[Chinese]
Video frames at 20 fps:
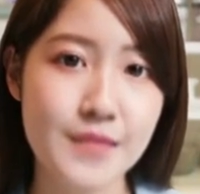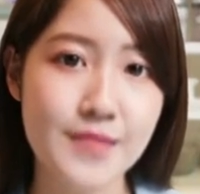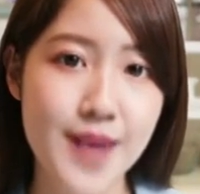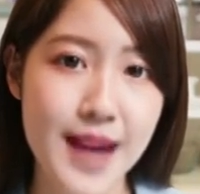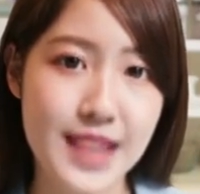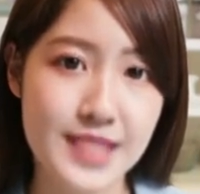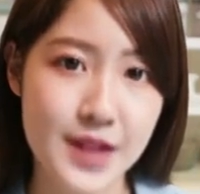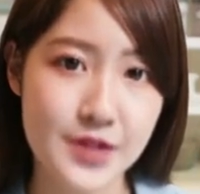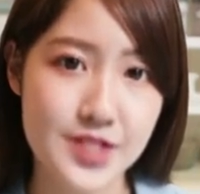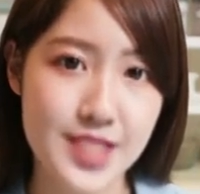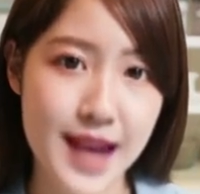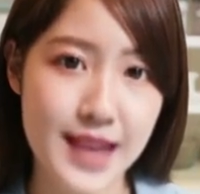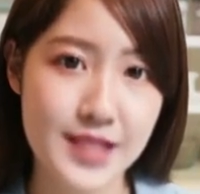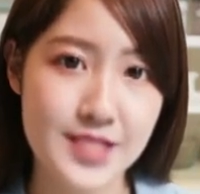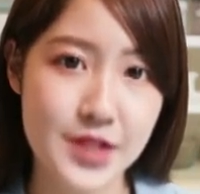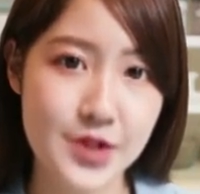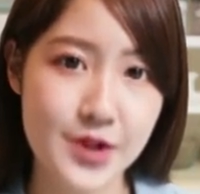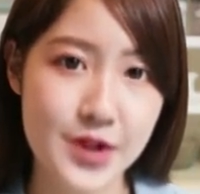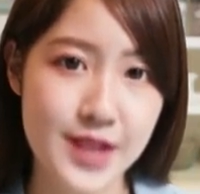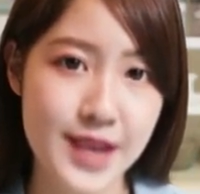八强战
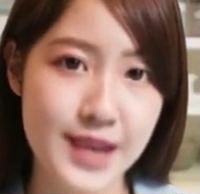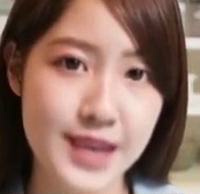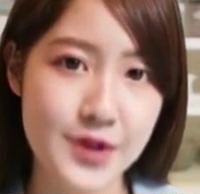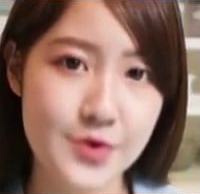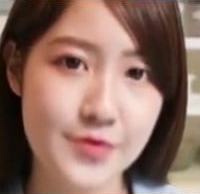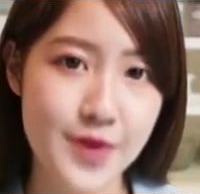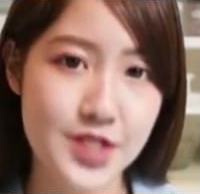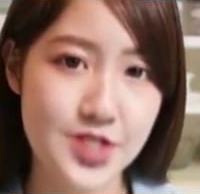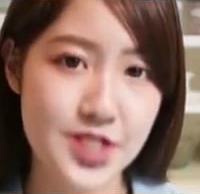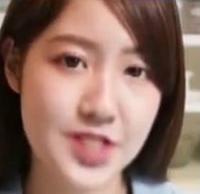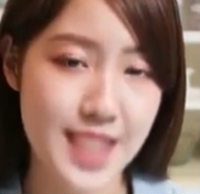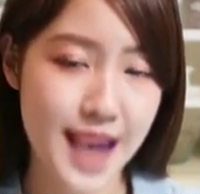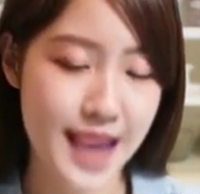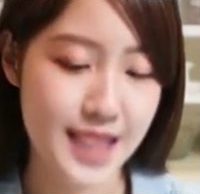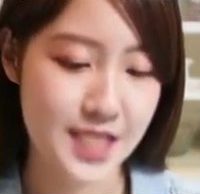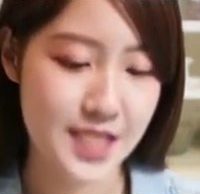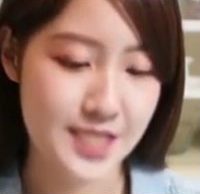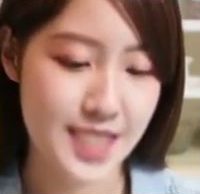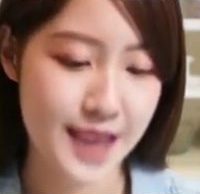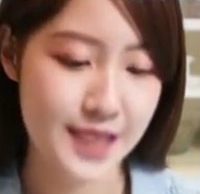则可能与瑞士赛
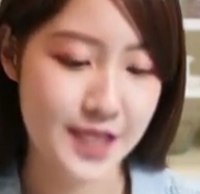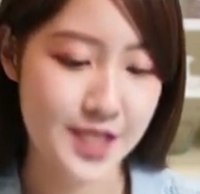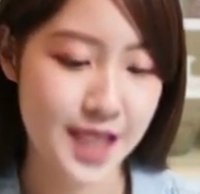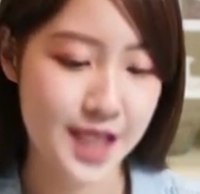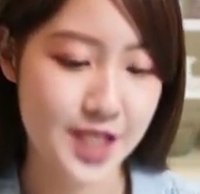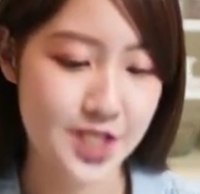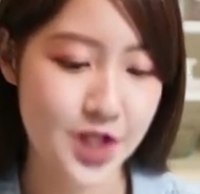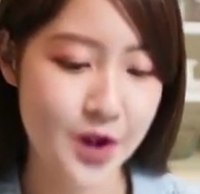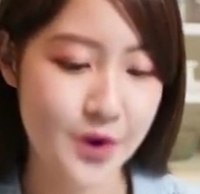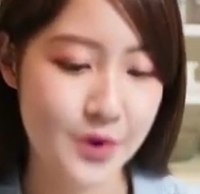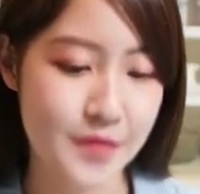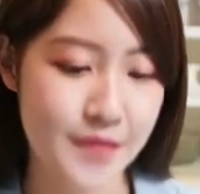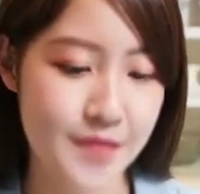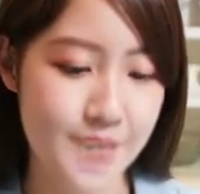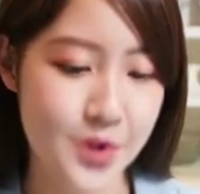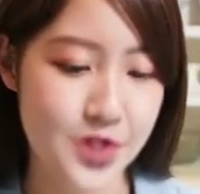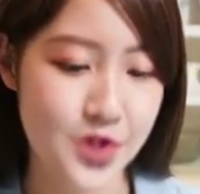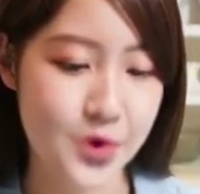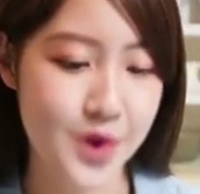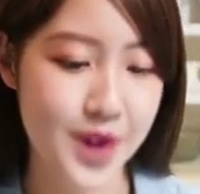决赛的对手
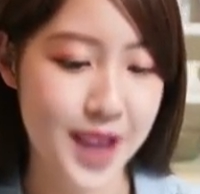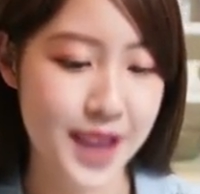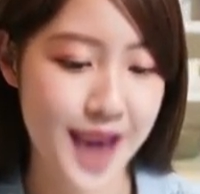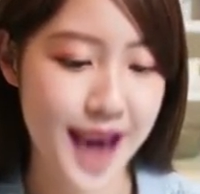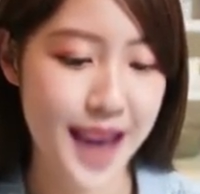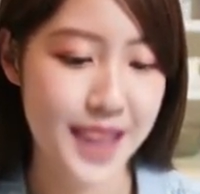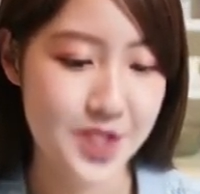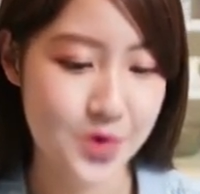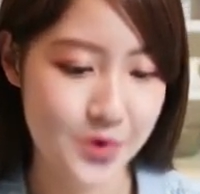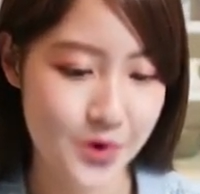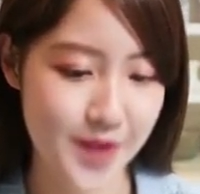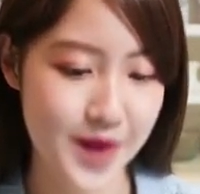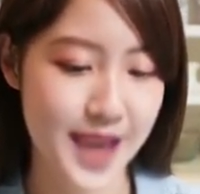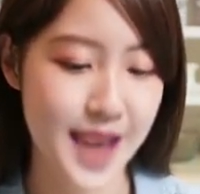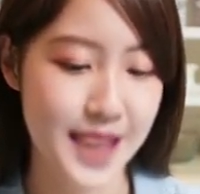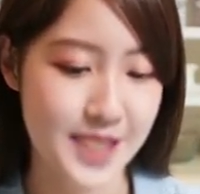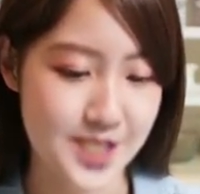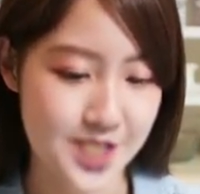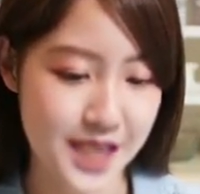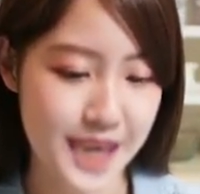印度黑塔组合
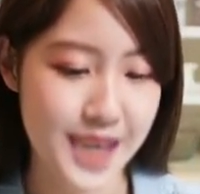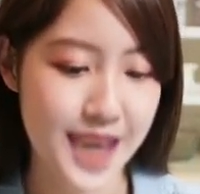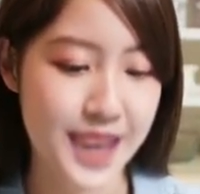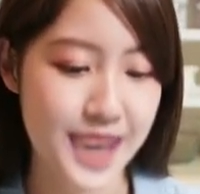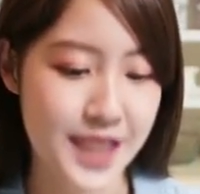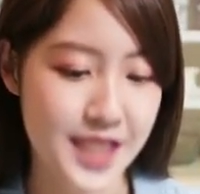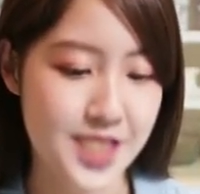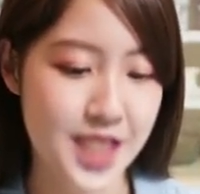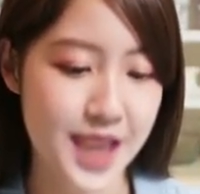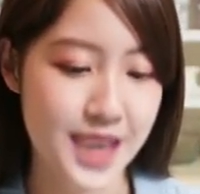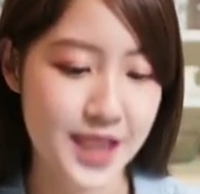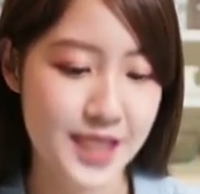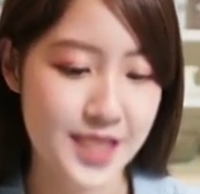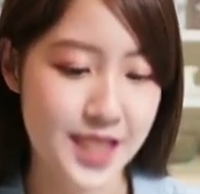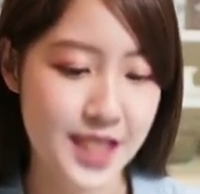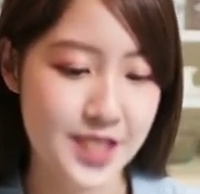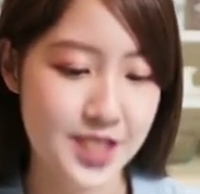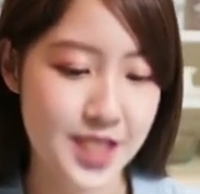兰基雷迪谢提对